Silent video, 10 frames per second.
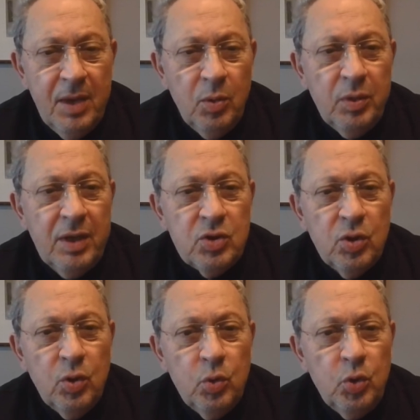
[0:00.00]
Ondan
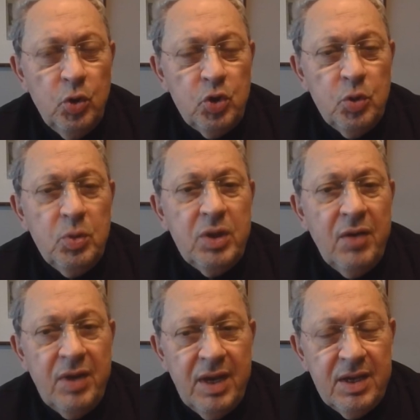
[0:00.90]
sonra o dönüşümü
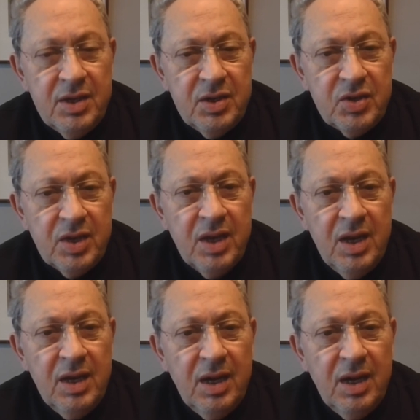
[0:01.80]
devreye girecek.